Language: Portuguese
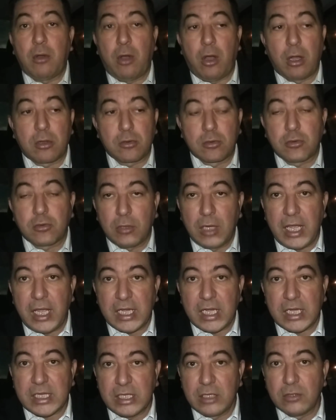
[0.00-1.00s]
ó, com o
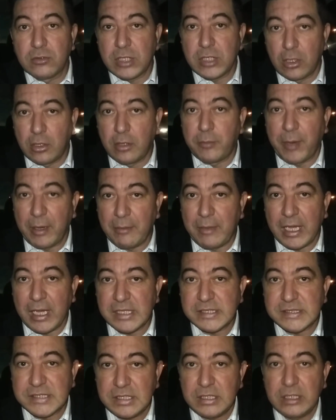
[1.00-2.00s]
colega aqui alterou para
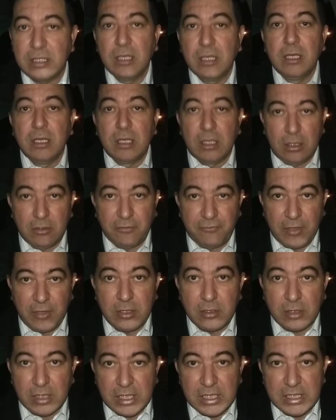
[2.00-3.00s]
mais sim. Eu
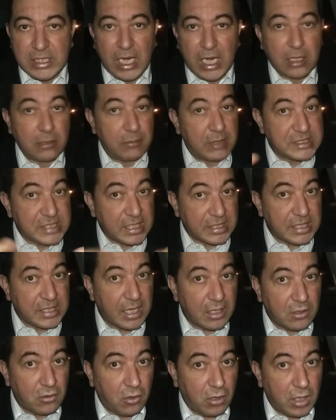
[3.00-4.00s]
venho aqui e trago, mas até
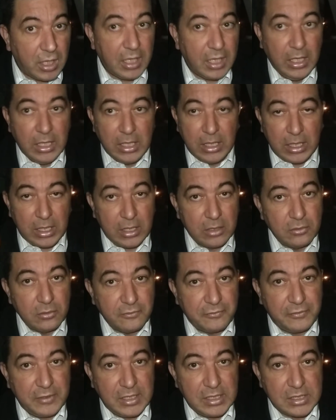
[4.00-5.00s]
agora eu
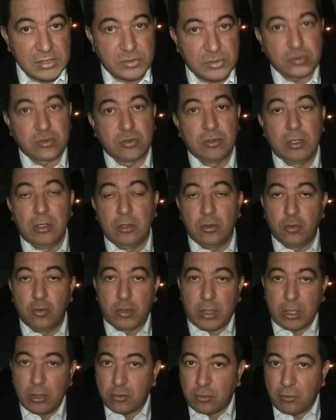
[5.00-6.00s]
não vi isso. O
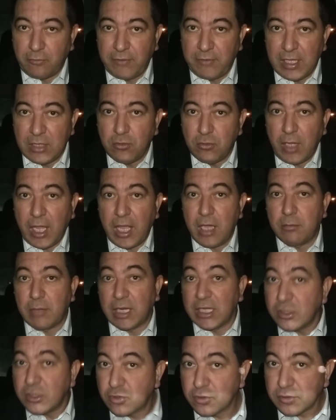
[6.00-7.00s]
que eu estou vendo é
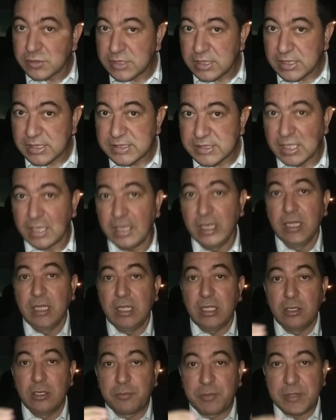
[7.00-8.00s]
uma injustiça
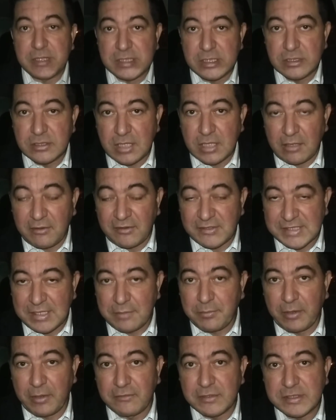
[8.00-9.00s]
e eu preciso
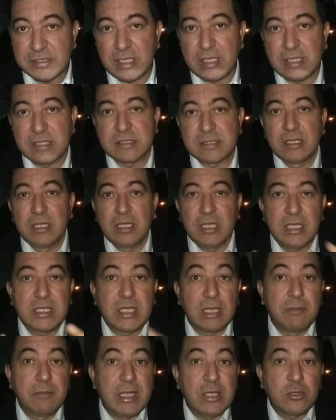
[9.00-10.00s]
trazer para vocês. E
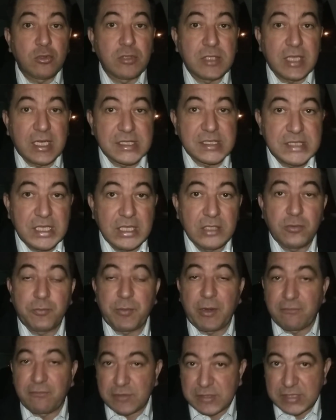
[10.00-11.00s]
também estou trazendo
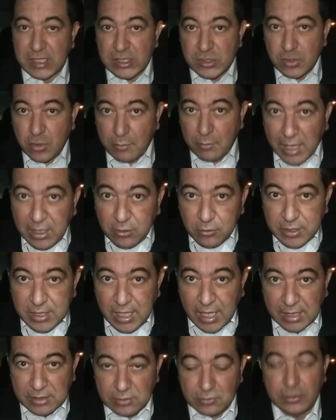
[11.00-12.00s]
para vocês tomar
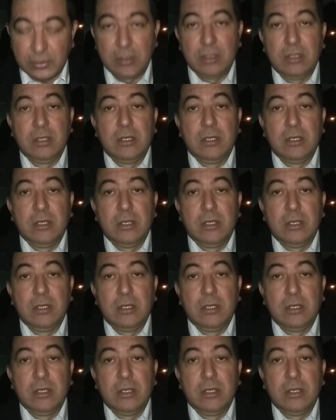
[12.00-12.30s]
cuidado.